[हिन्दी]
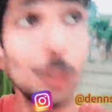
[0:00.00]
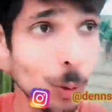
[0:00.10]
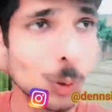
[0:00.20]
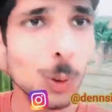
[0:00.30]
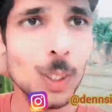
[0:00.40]

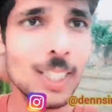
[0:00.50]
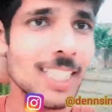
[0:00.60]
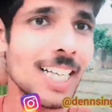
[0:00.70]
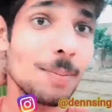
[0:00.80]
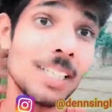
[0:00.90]
दोस्तों के
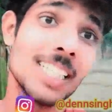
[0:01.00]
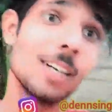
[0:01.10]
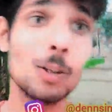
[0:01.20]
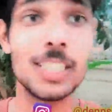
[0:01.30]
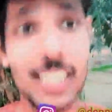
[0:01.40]
साथ मेरे चैनल
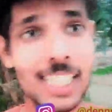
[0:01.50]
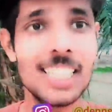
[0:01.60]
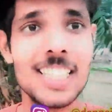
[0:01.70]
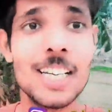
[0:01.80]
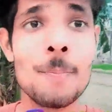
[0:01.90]
को शेयर
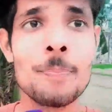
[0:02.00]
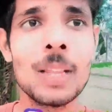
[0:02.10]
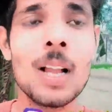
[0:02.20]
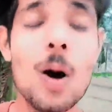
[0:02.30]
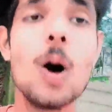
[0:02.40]
कीजिए
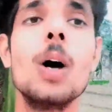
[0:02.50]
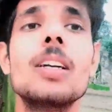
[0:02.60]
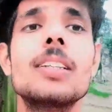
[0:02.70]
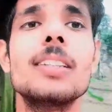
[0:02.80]
और